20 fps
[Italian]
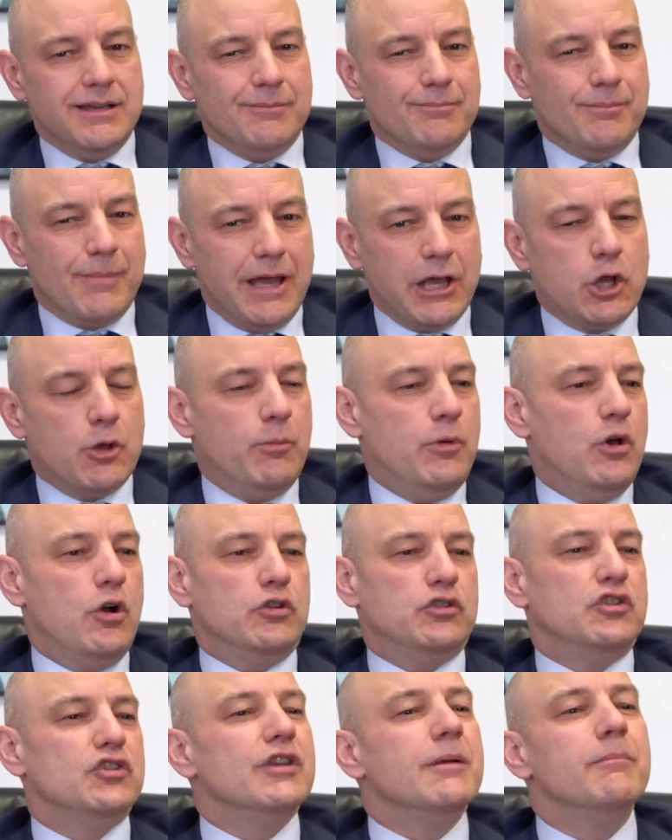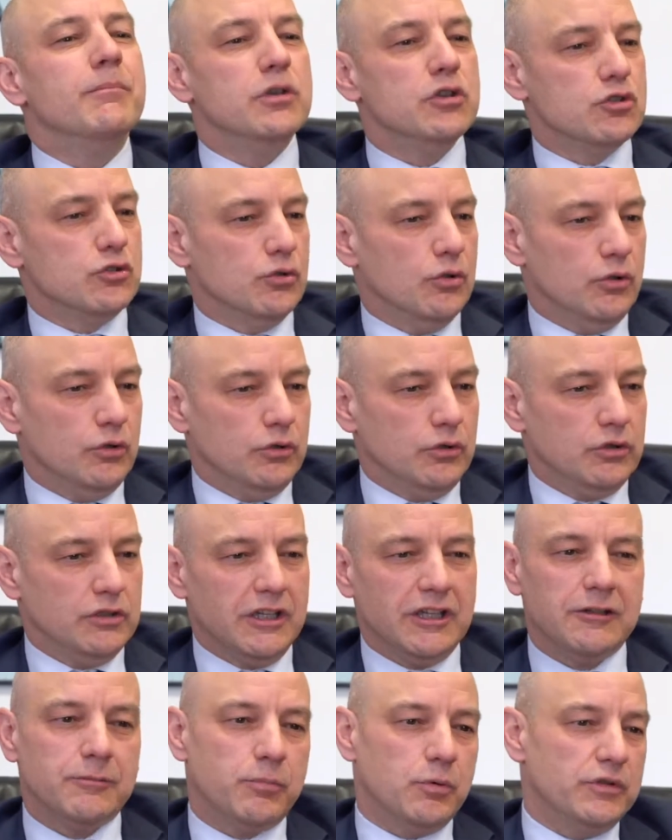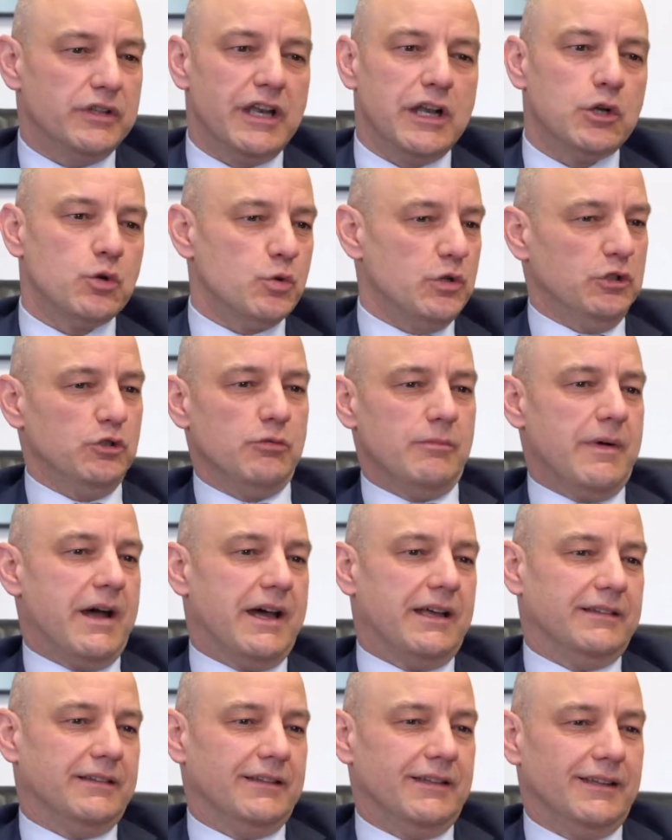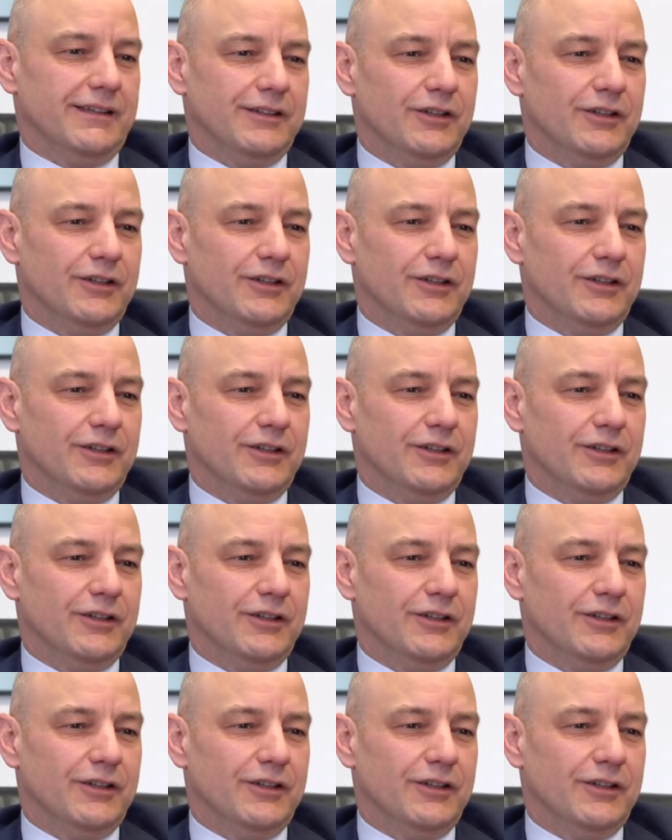mai come oggi c'è bisogno di rispondere a alcune domande.